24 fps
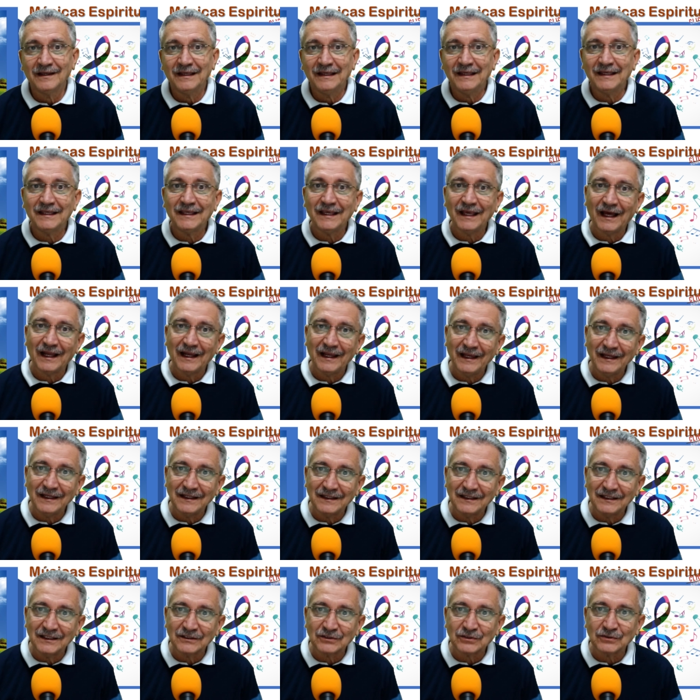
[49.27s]
e que além
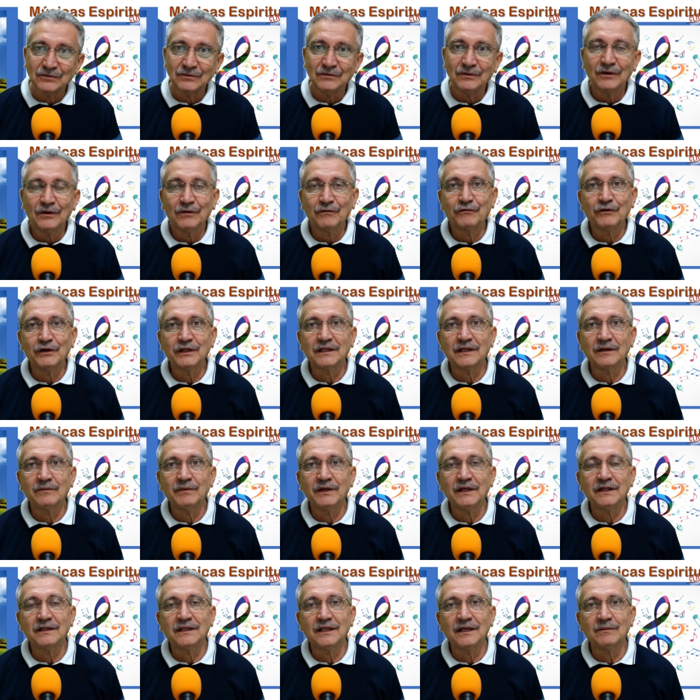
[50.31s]
disso foi
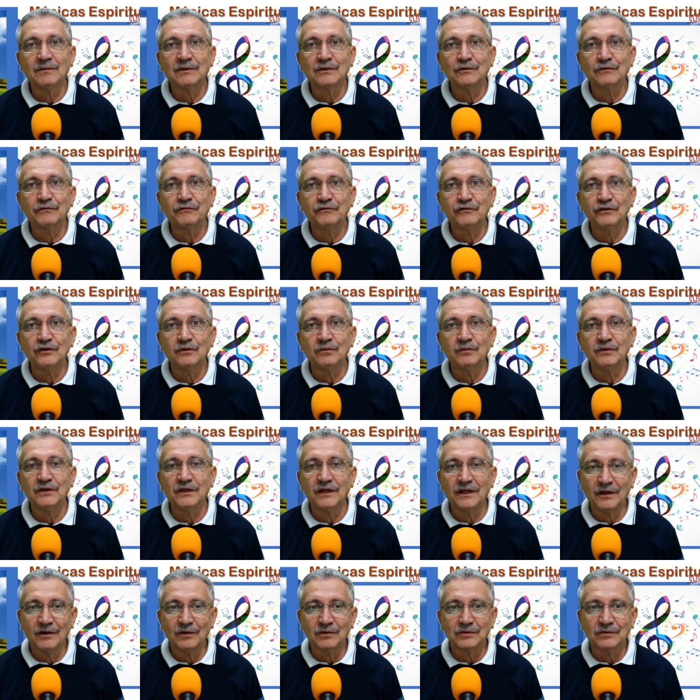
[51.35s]
também tema do filme
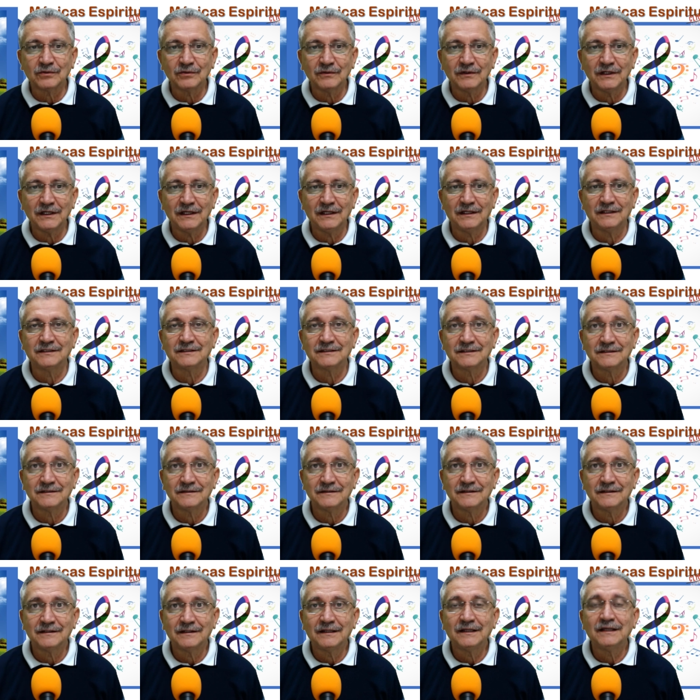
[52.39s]
Eu Tu Eles,
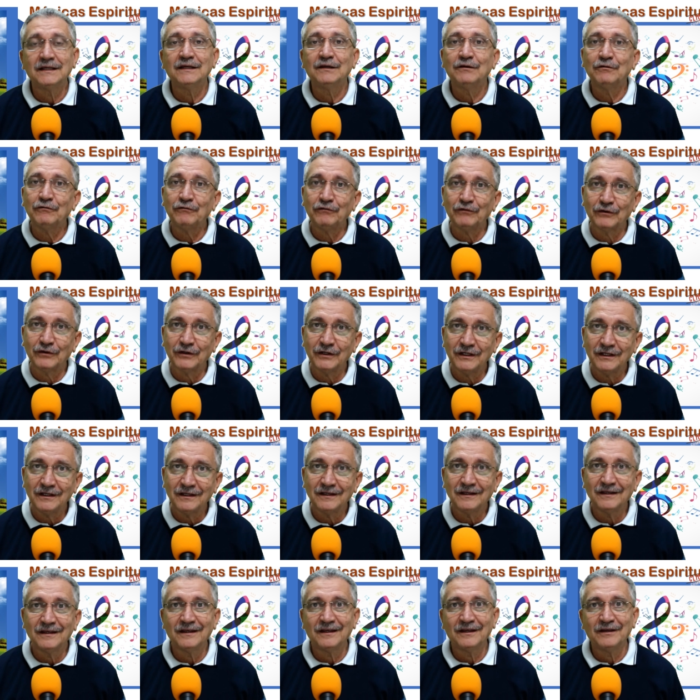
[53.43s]
foi
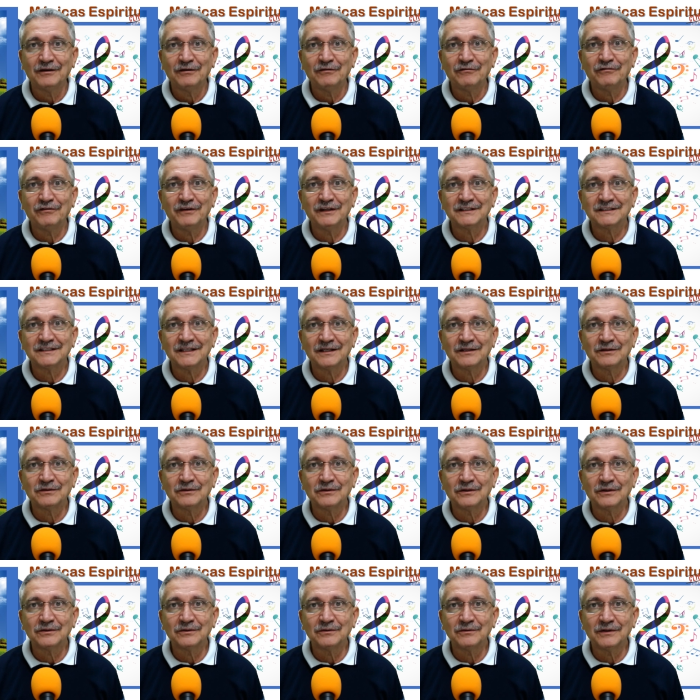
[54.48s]

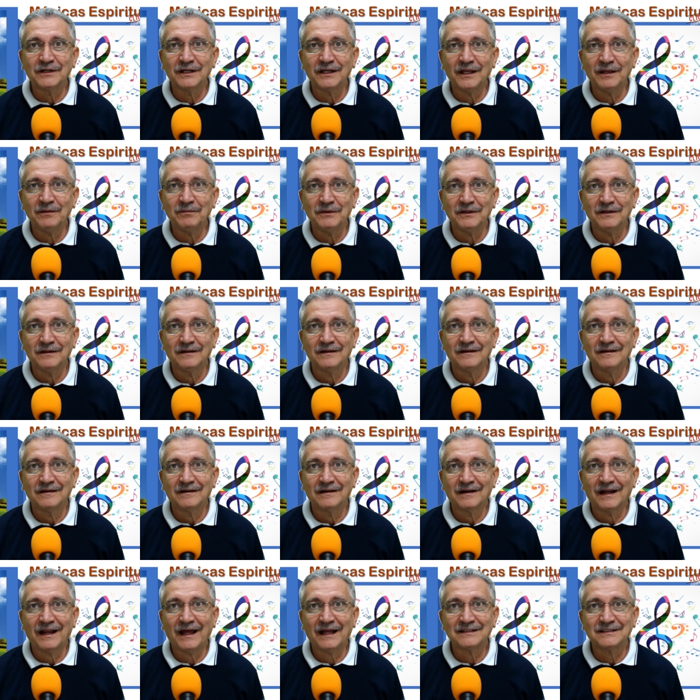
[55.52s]
vencedor do Grammy
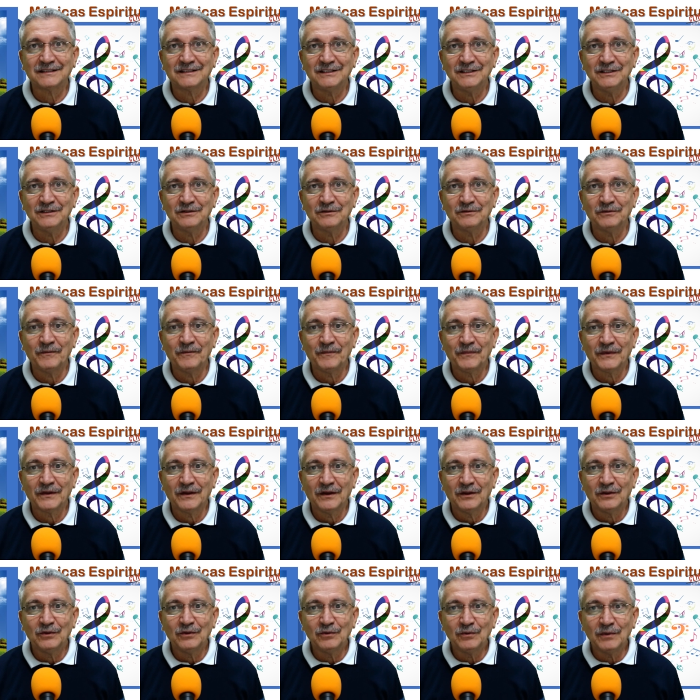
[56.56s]
Latino
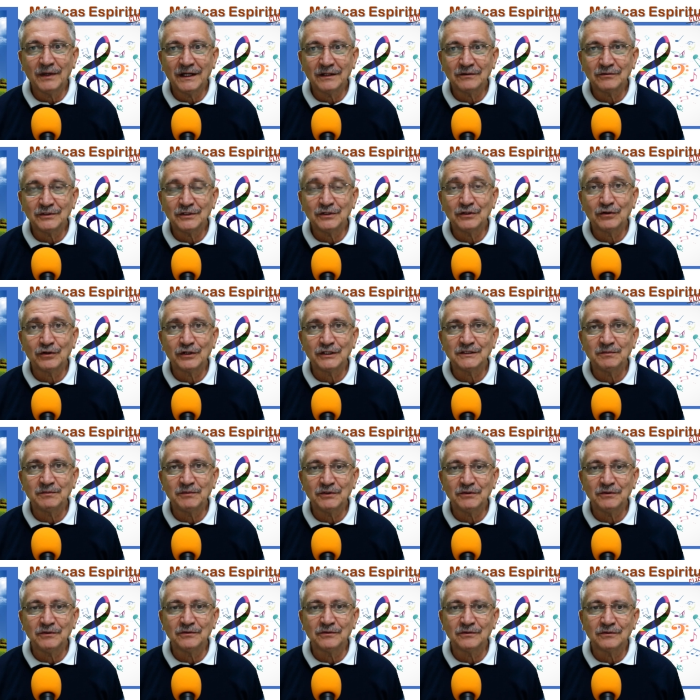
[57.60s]
no ano de
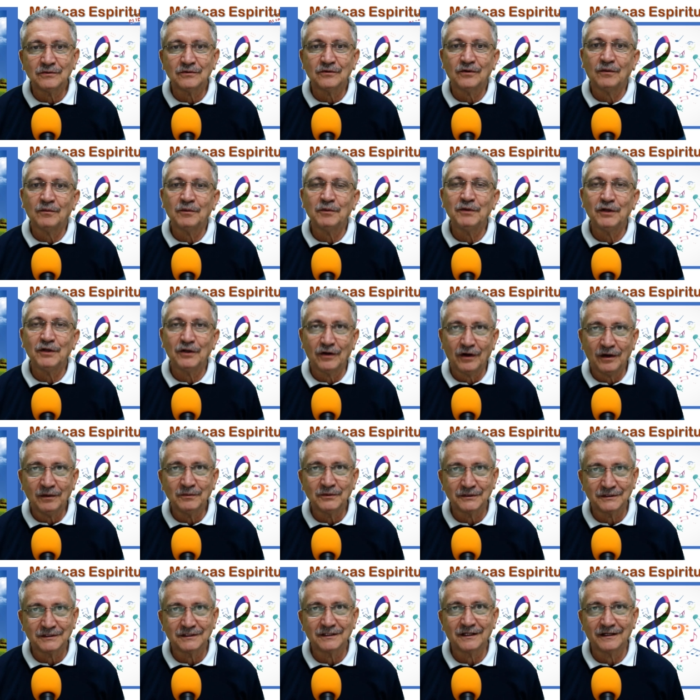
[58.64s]
2001 como melhor
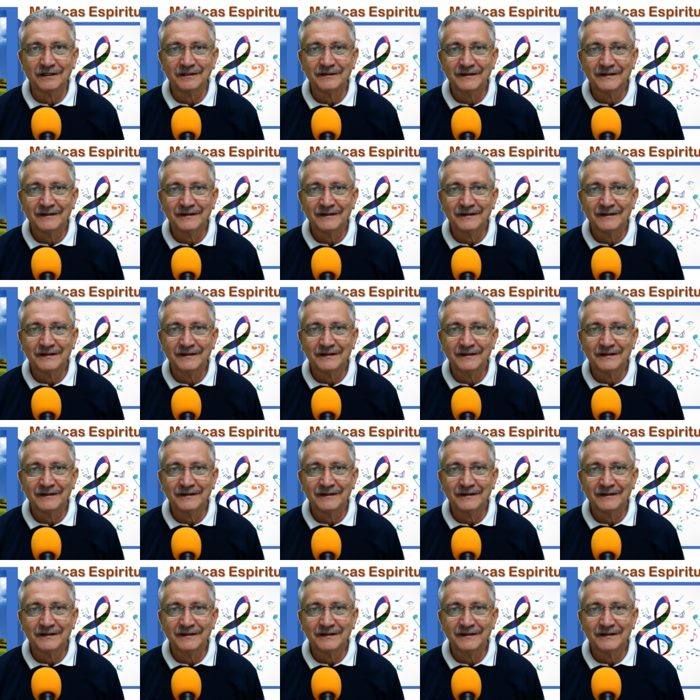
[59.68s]
música.